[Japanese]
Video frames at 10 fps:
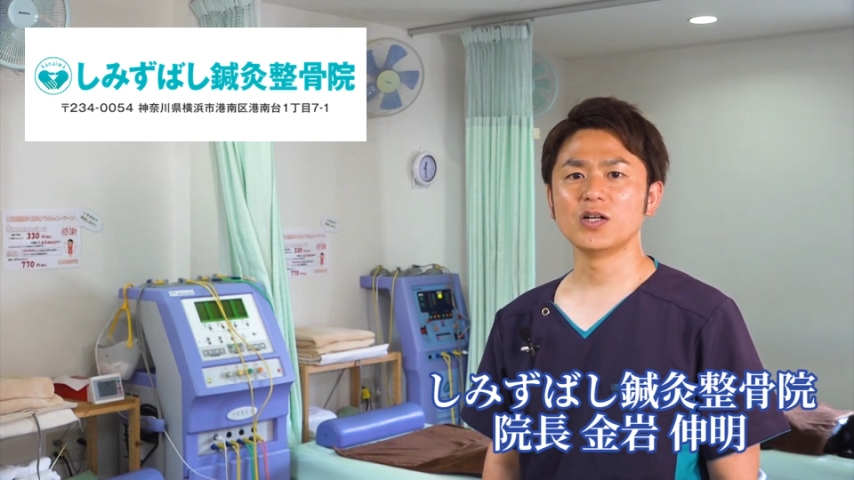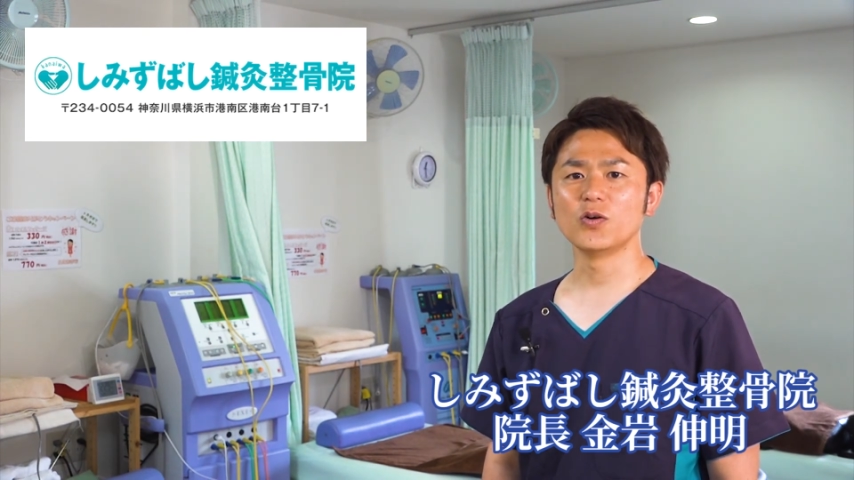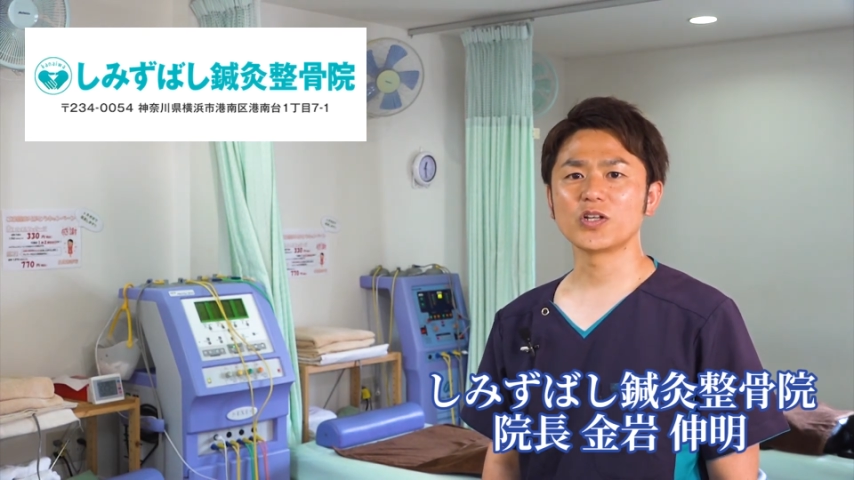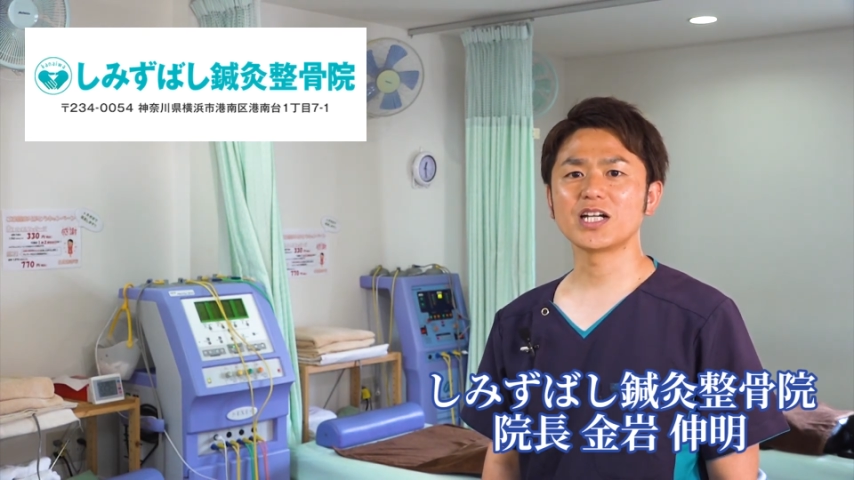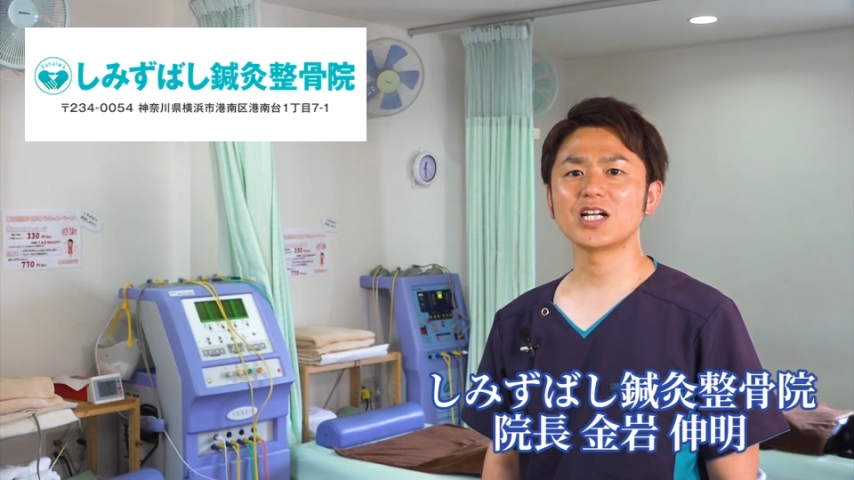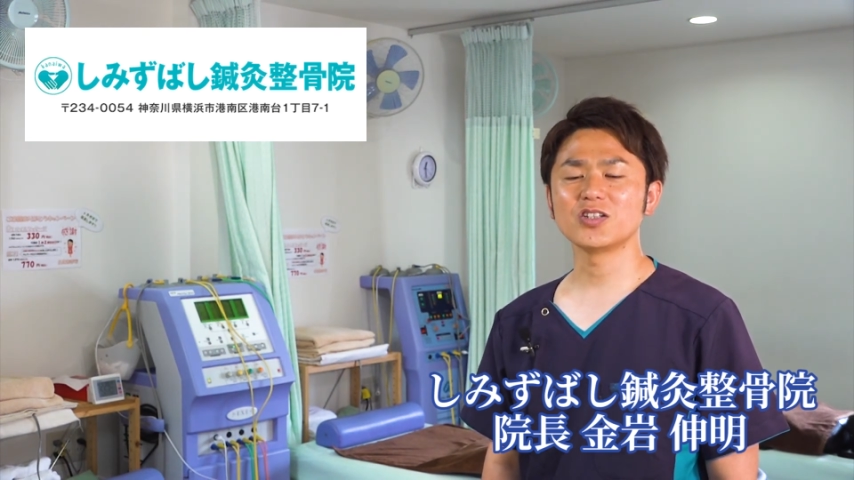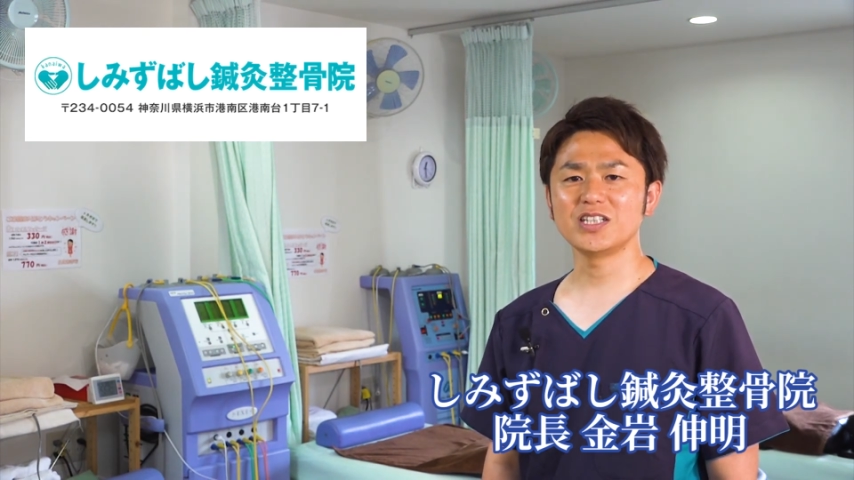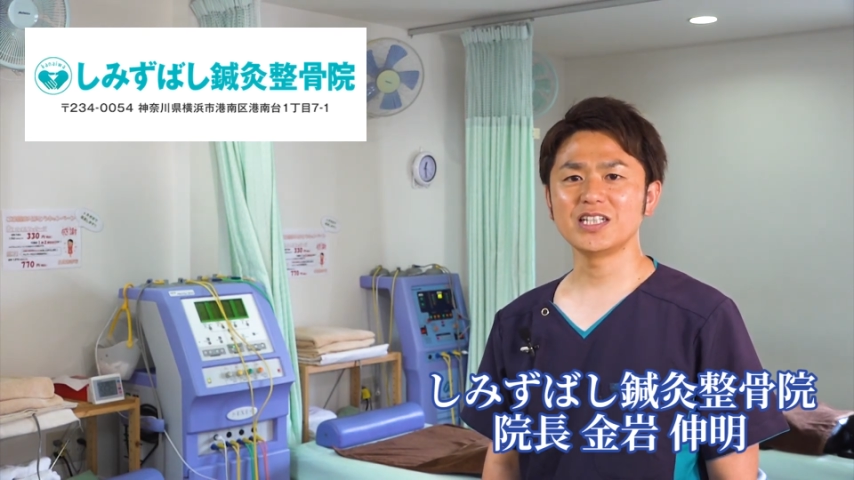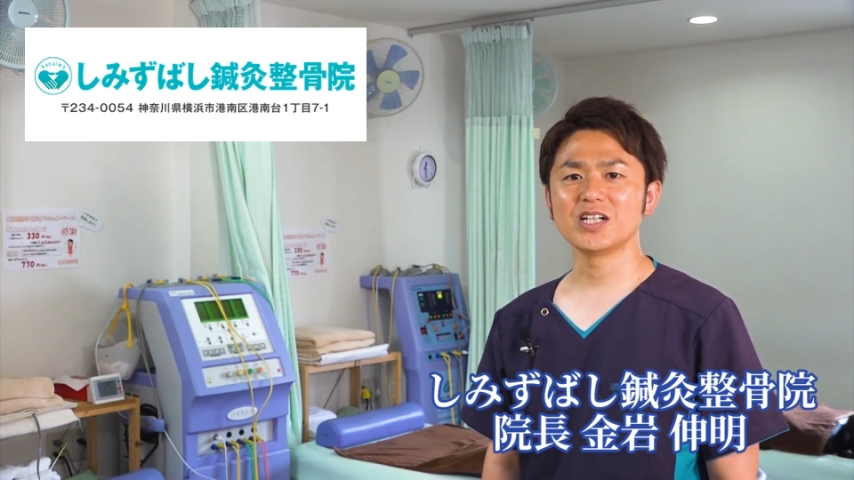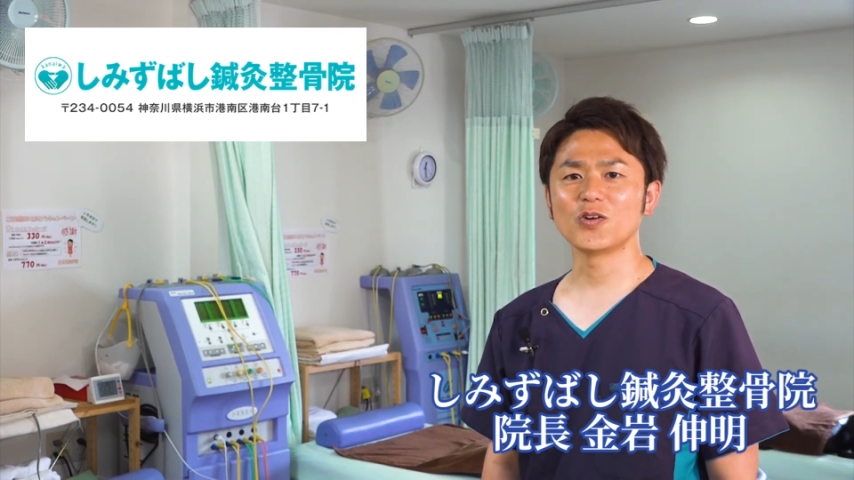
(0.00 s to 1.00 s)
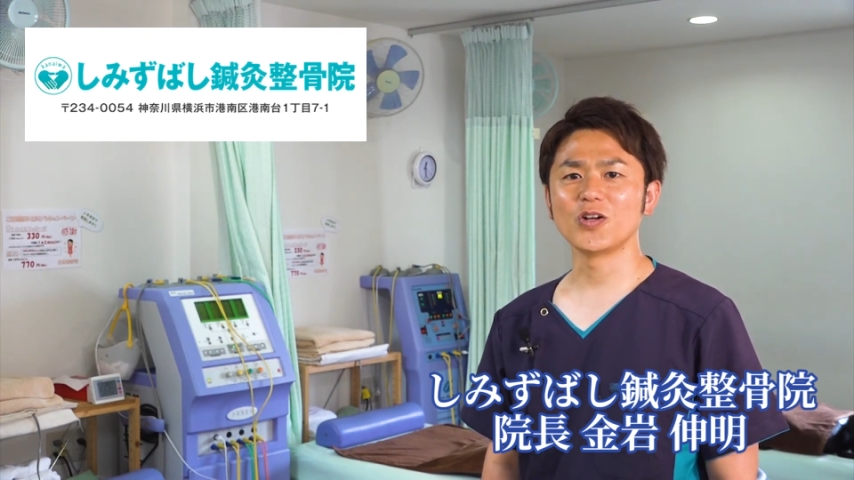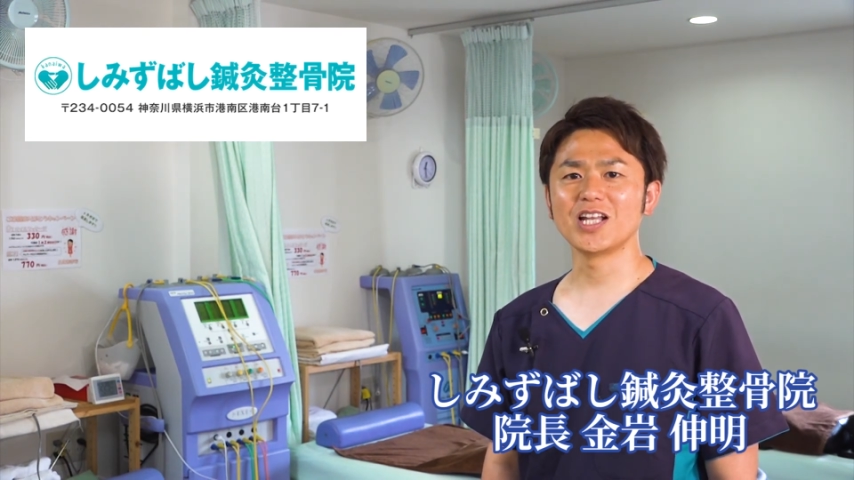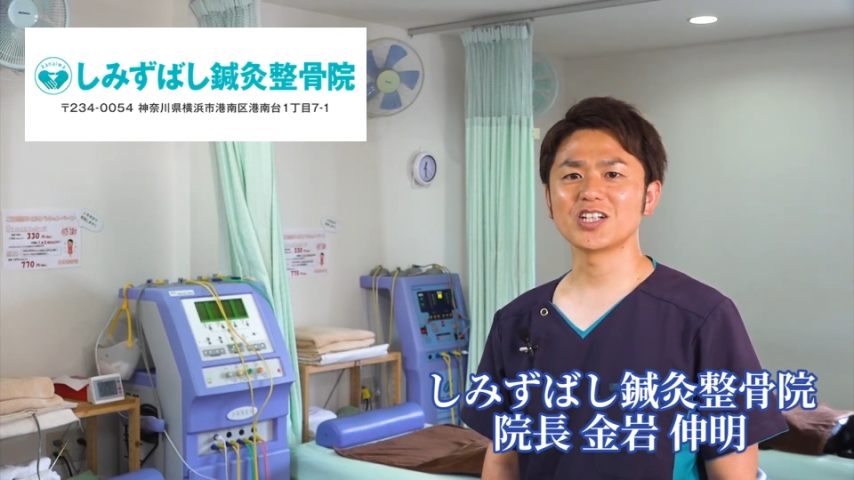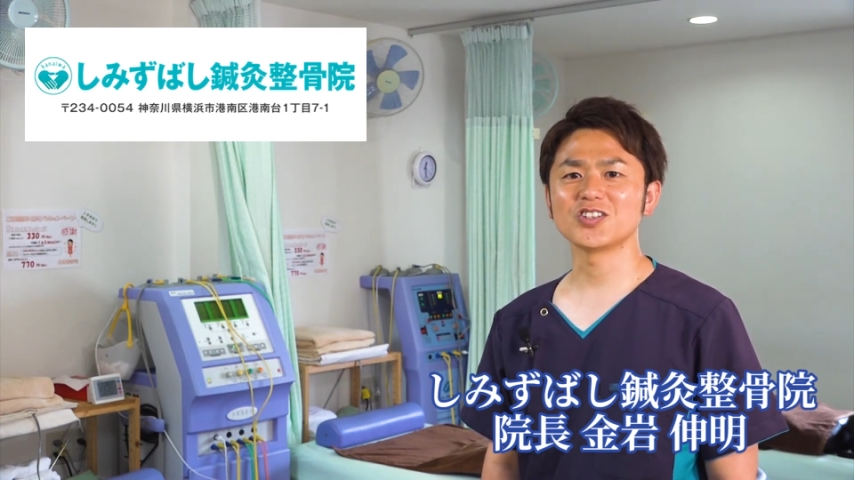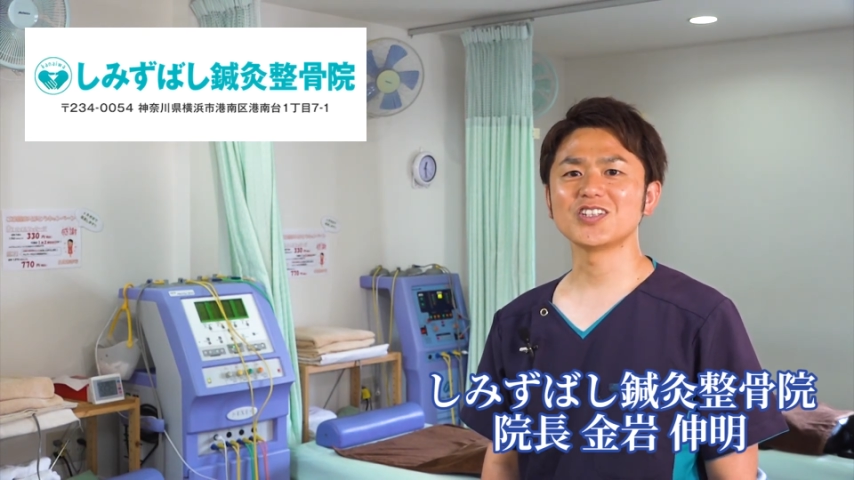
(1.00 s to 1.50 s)
お気軽にご
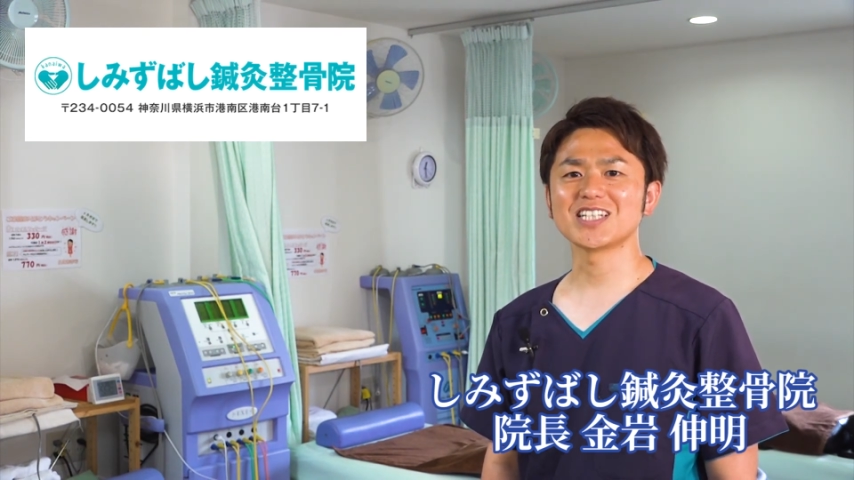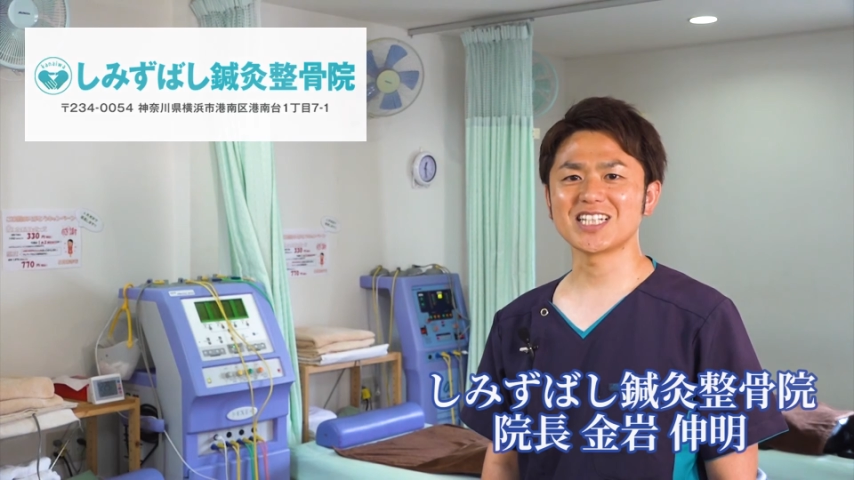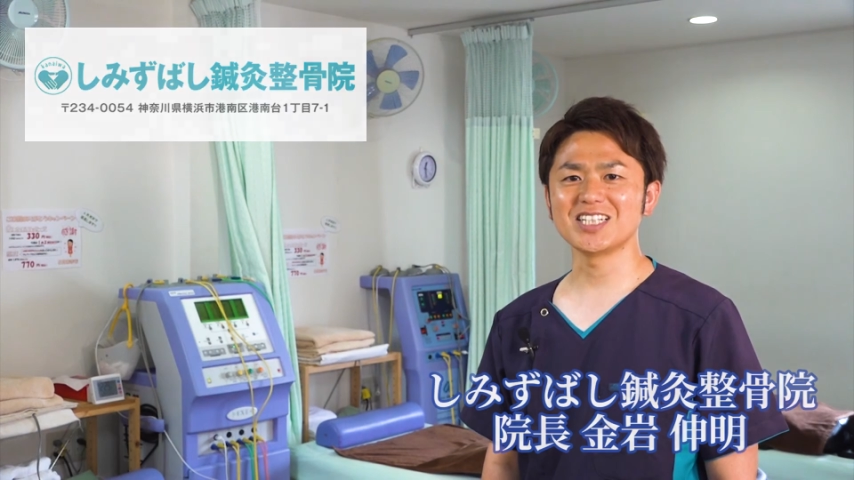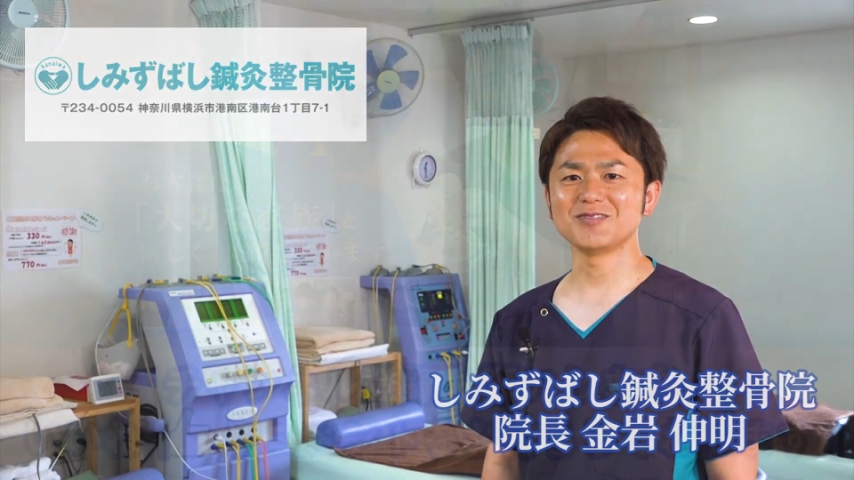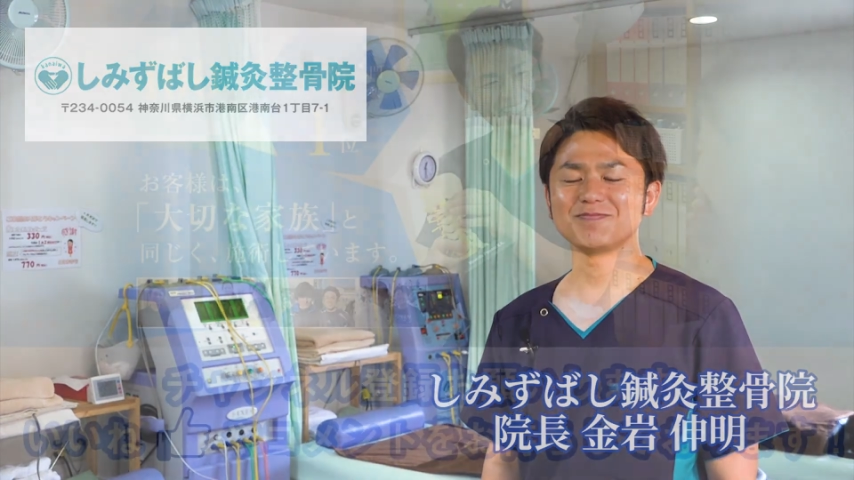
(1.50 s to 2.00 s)
連絡ください